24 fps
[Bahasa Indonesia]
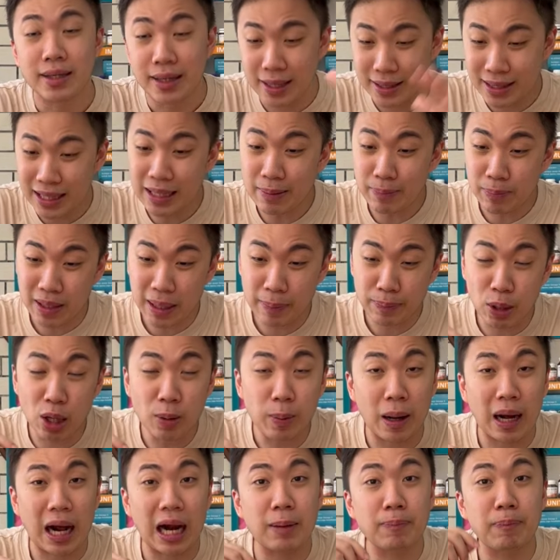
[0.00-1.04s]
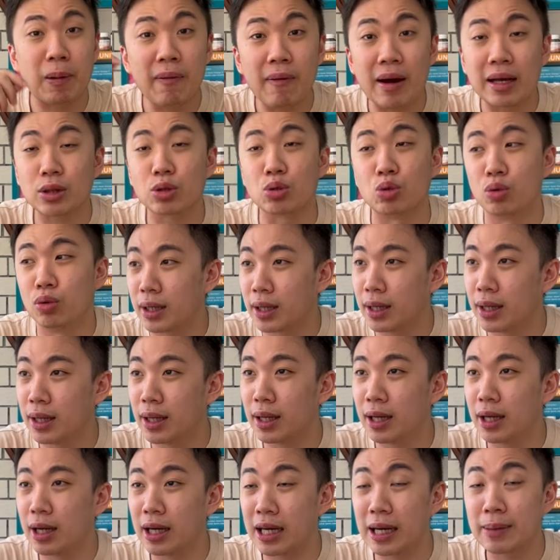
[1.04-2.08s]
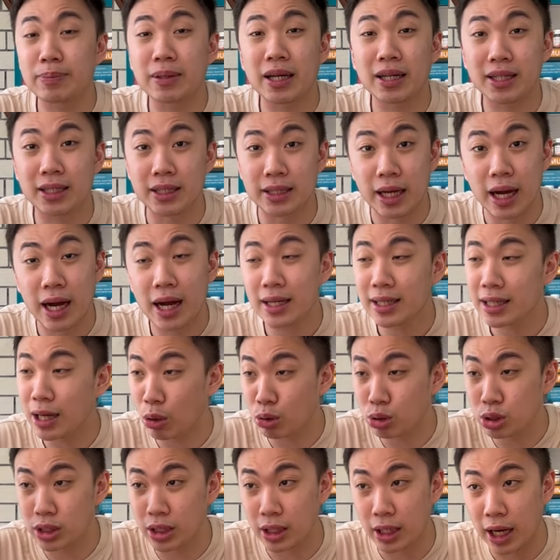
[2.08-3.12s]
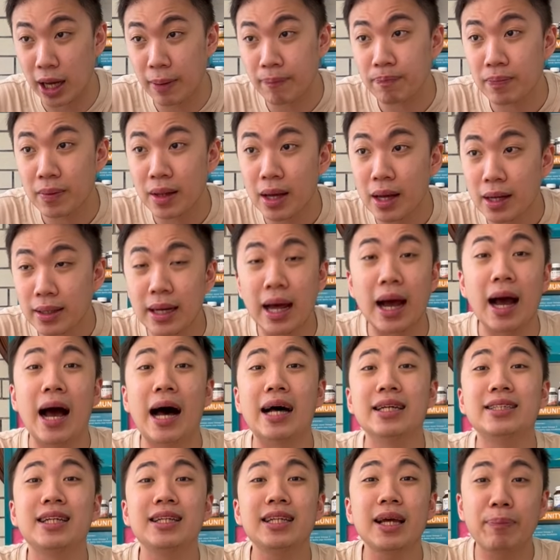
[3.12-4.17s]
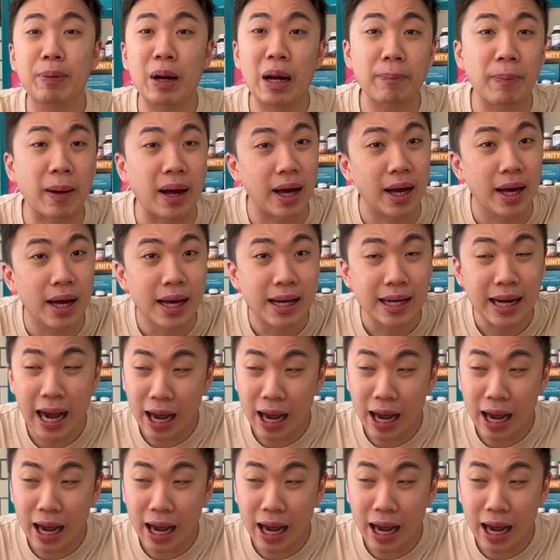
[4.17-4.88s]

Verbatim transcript: Nanti labdor bakal bawa tuh ke labnya dia, dia uji lab. Nah, hasilnya berapa?